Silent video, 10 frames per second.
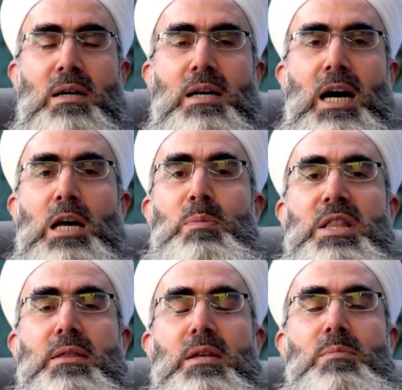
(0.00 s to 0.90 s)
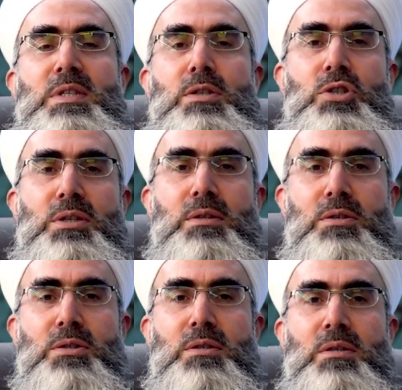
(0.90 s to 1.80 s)
kaybettiğimiz
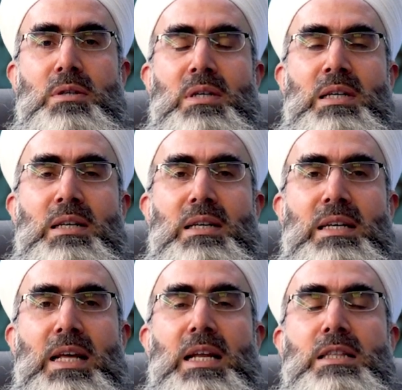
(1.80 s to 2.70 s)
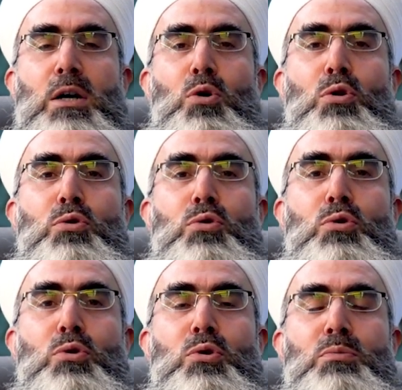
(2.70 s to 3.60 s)
içindir. Nerede
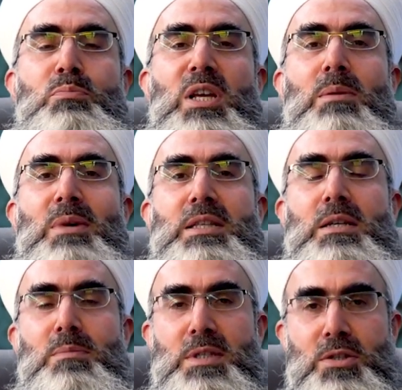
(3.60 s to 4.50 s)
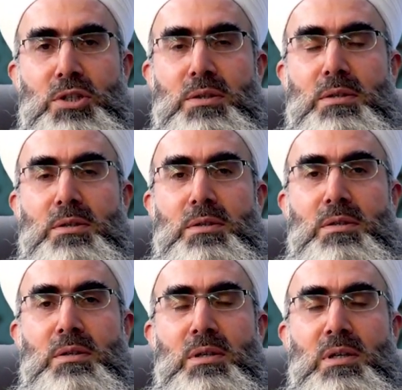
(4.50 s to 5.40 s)
olduğunu bilmediğimiz içindir.